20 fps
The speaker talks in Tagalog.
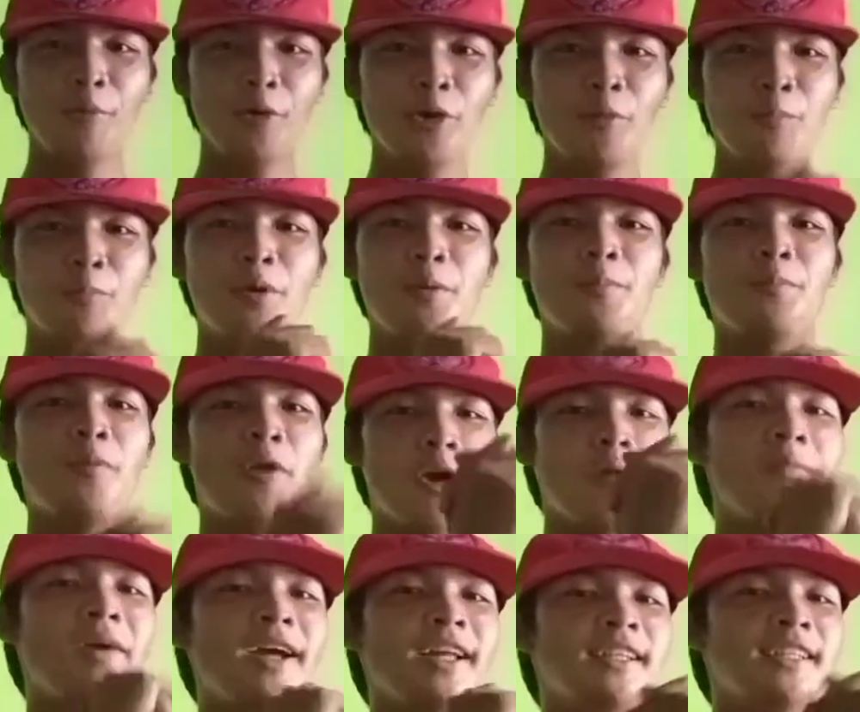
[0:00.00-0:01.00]
na po yung
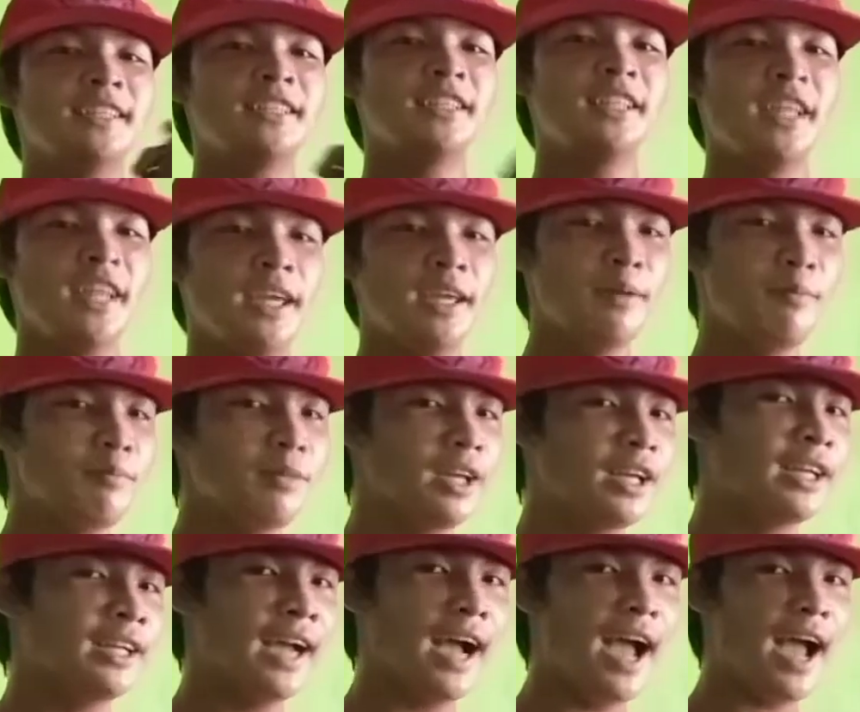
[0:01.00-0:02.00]
performance ni
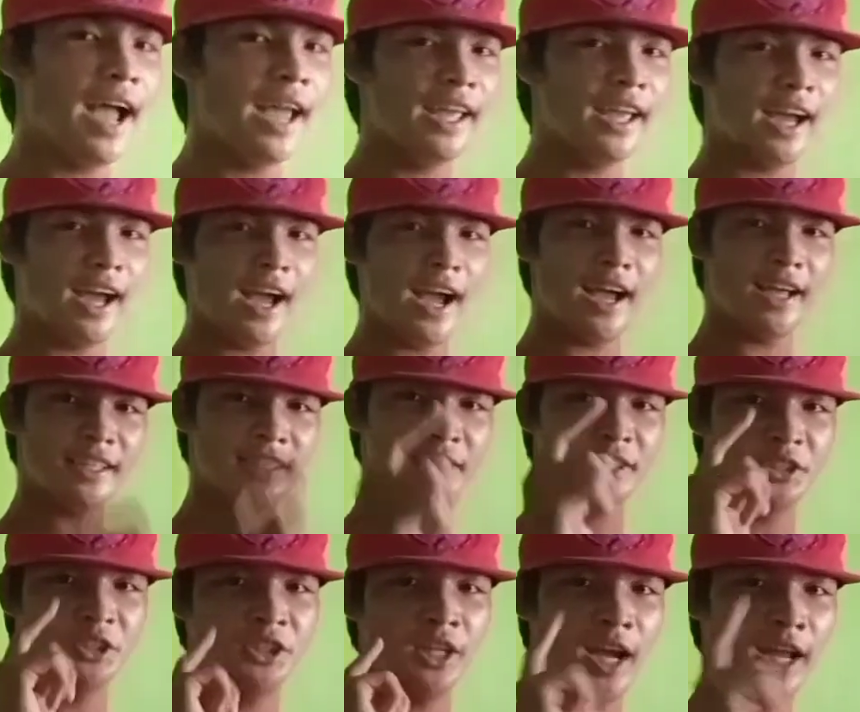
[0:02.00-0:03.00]
Mikay as
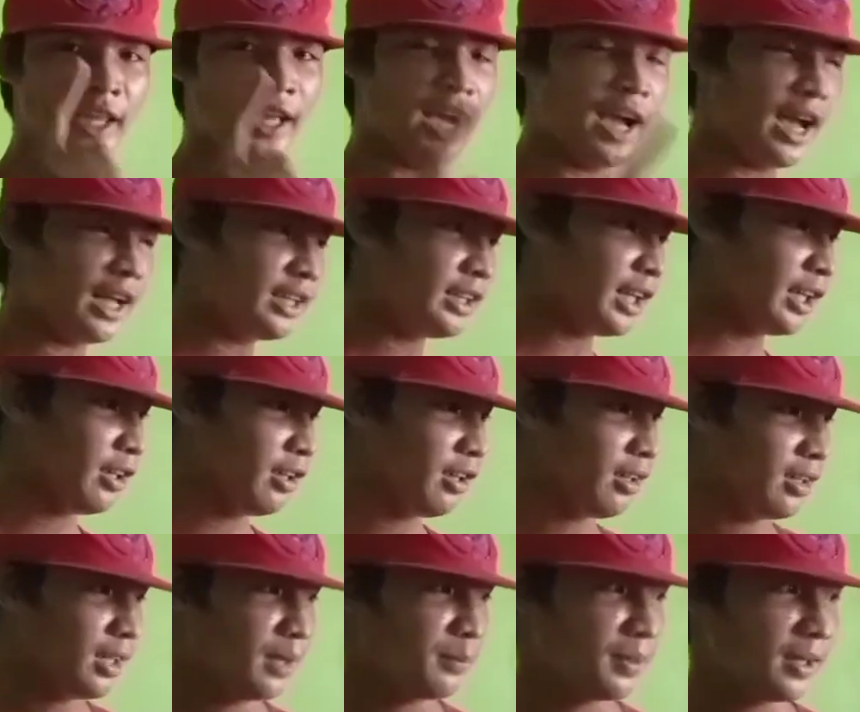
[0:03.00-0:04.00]
Jaya. At
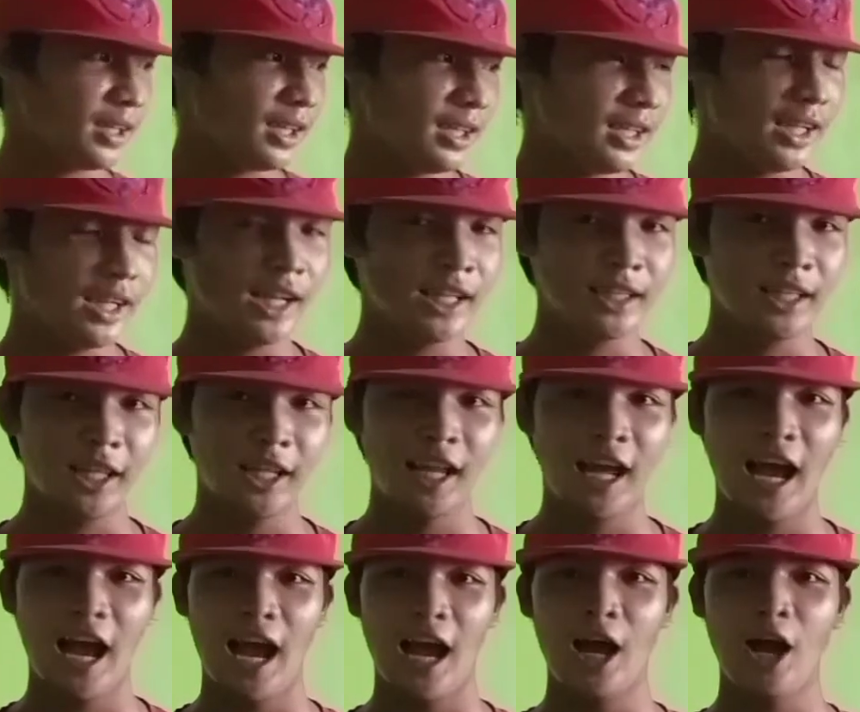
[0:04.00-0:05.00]
ngayon ay pakinggan
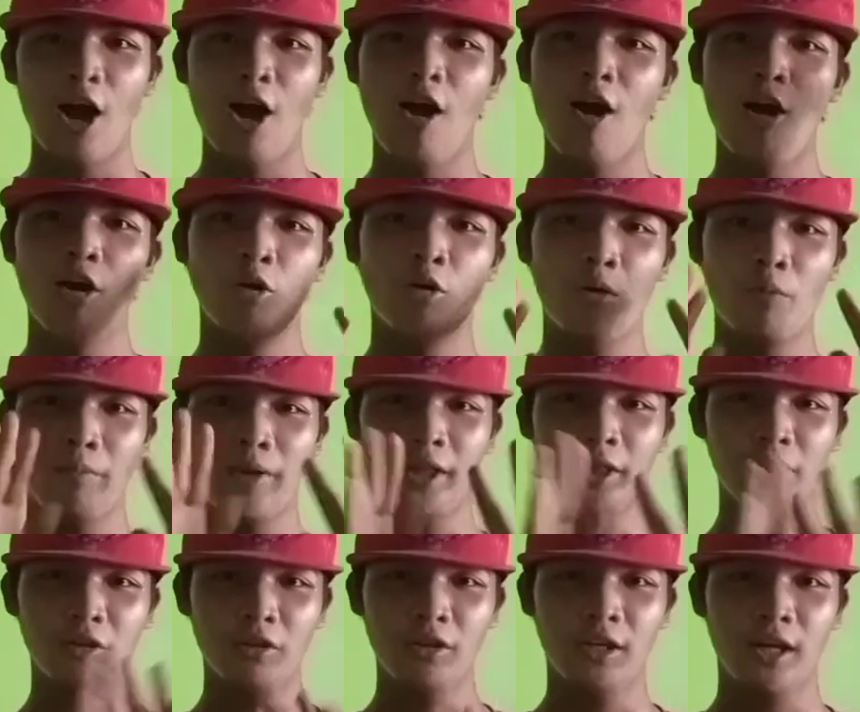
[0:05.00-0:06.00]
natin ang
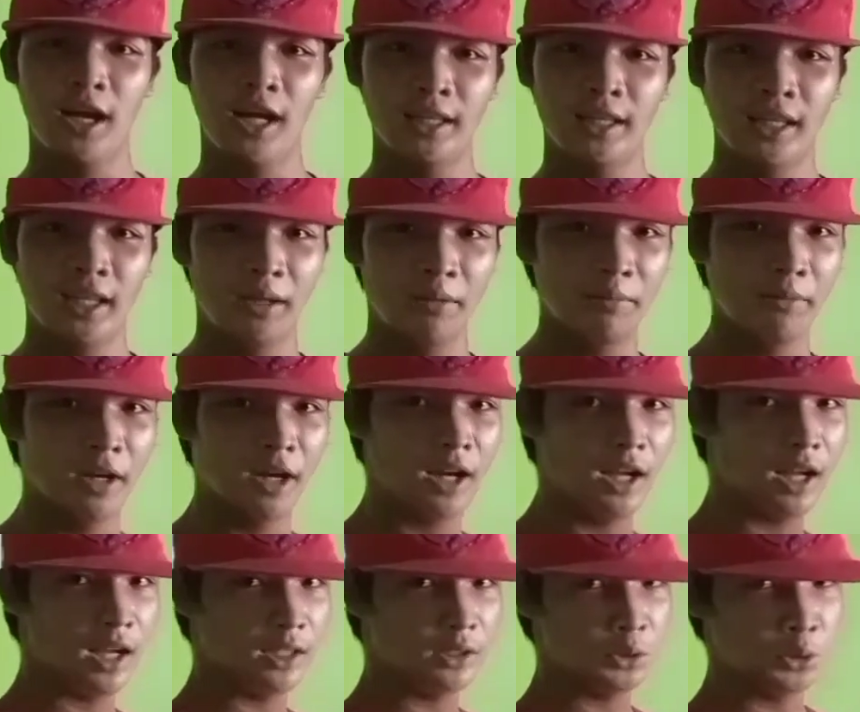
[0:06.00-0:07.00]
komento ng ating
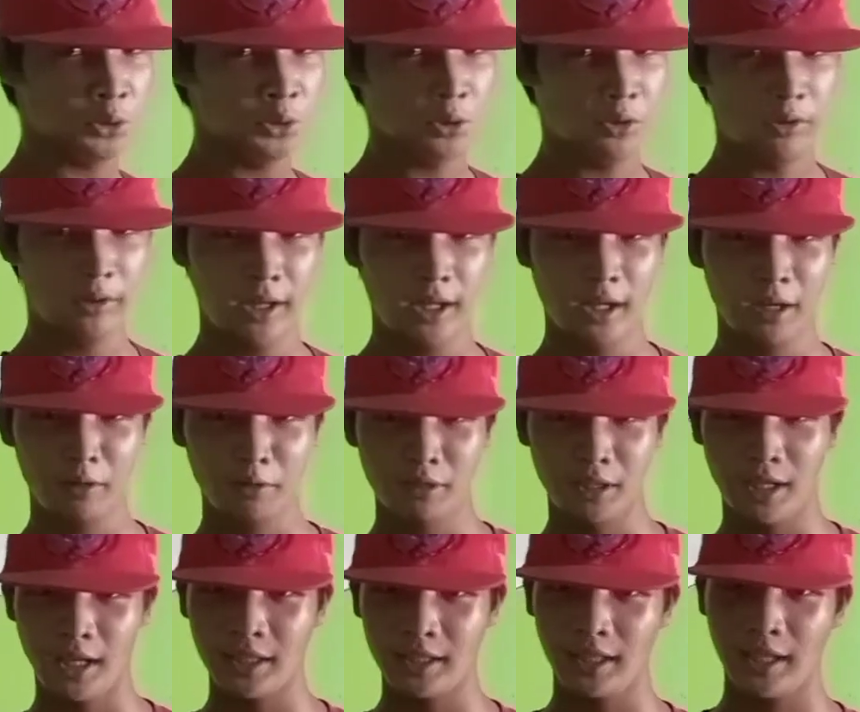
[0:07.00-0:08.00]
mga jury.
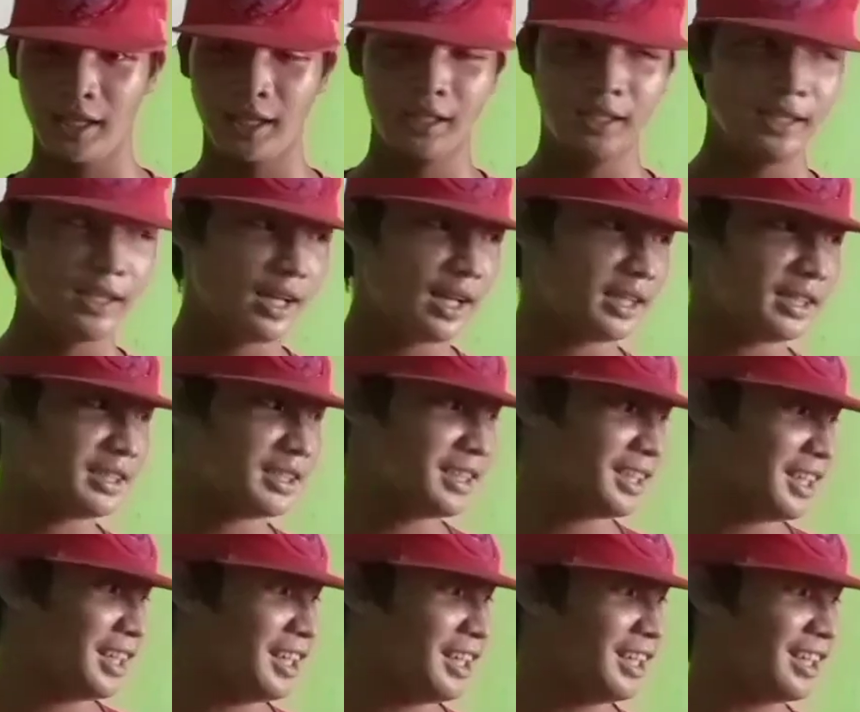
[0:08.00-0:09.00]
Ang una natin ay
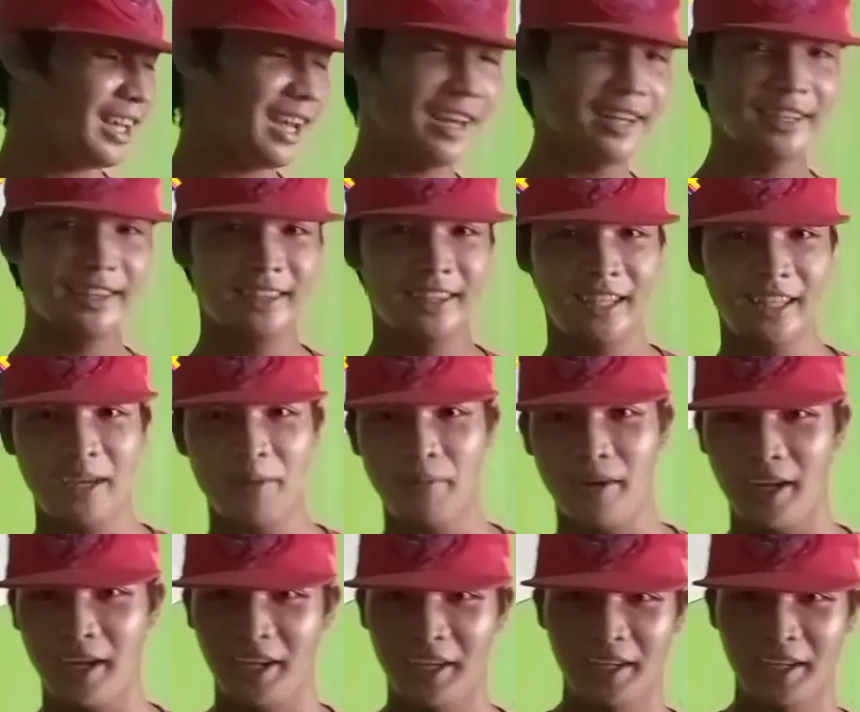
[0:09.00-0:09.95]
si Altia